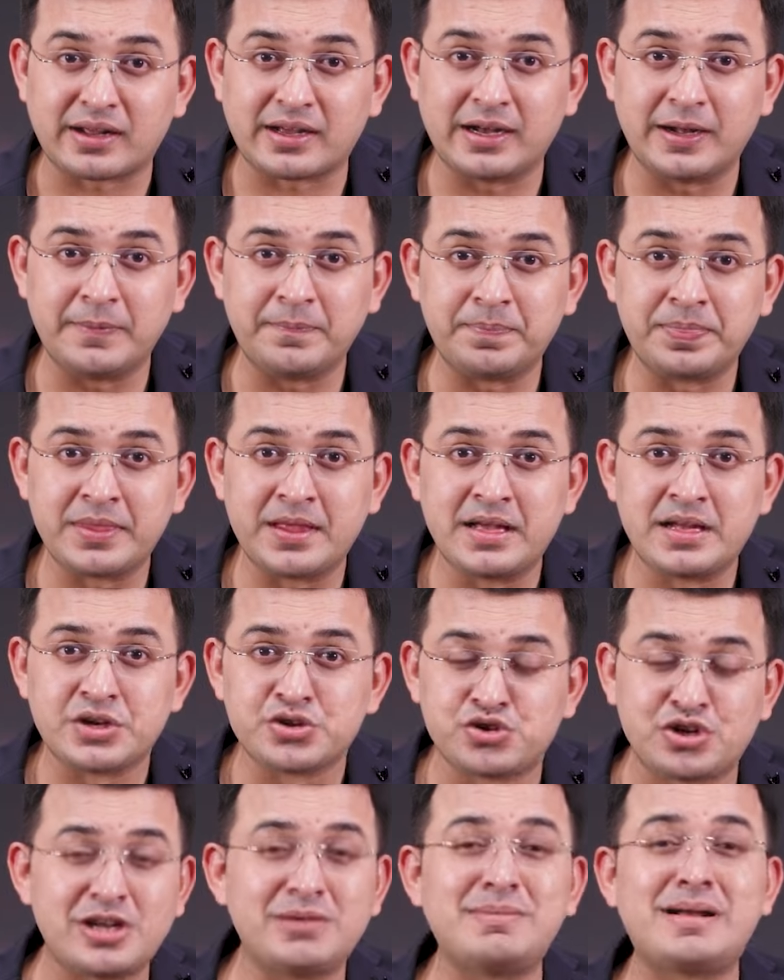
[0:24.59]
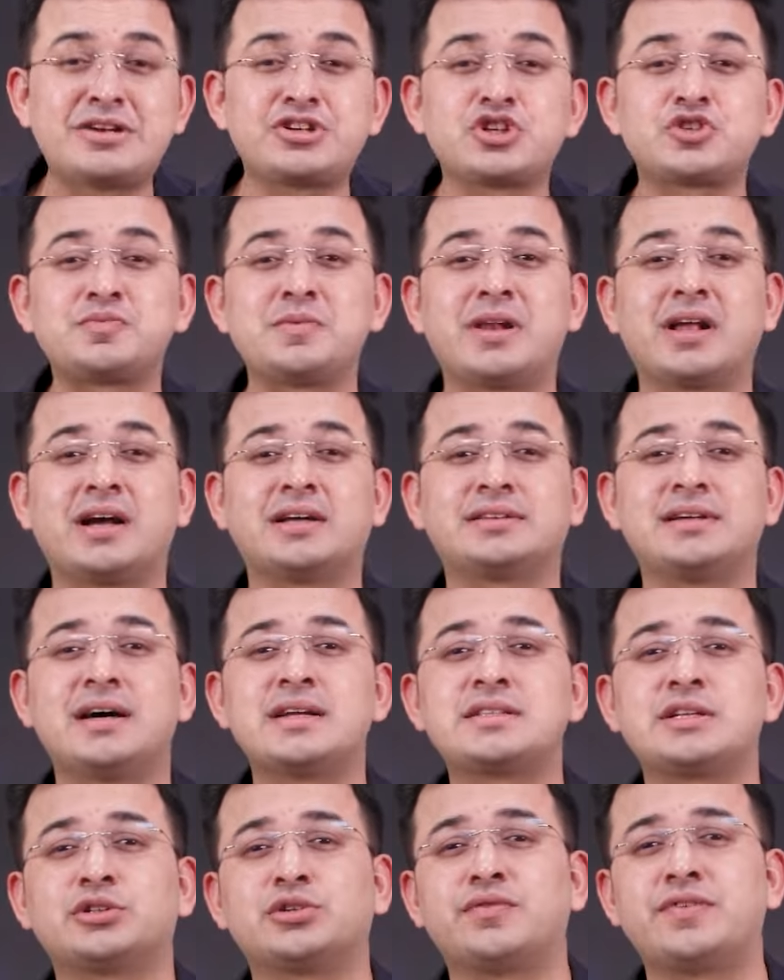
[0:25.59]
रखा छः मैचेस में
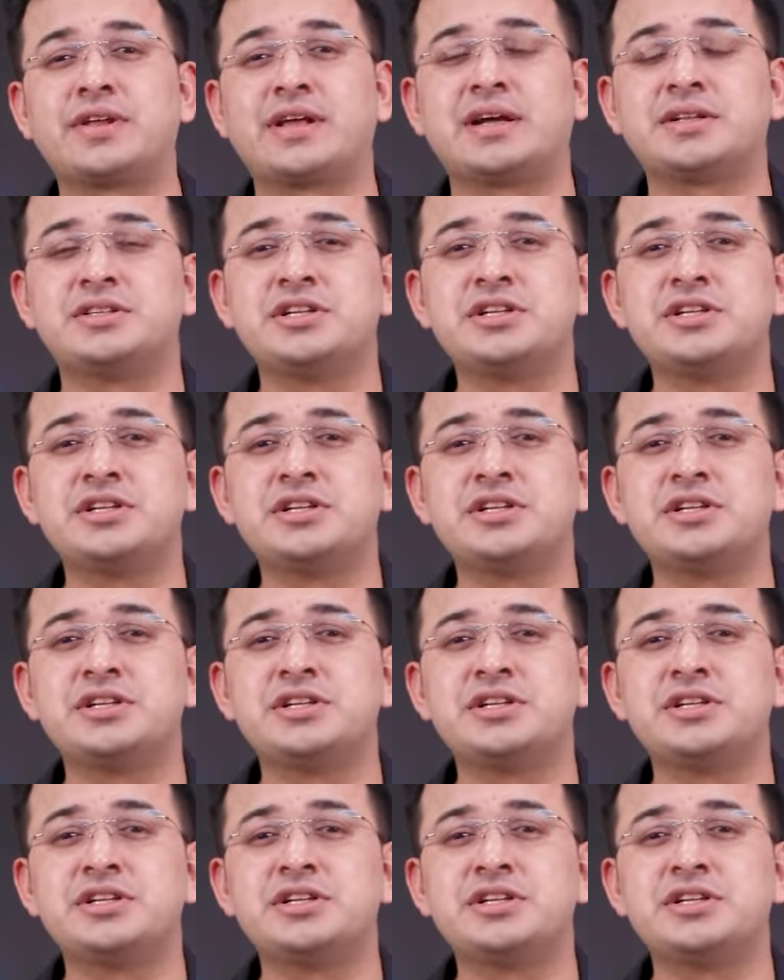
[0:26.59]
लगातार साउथ अफ्रीका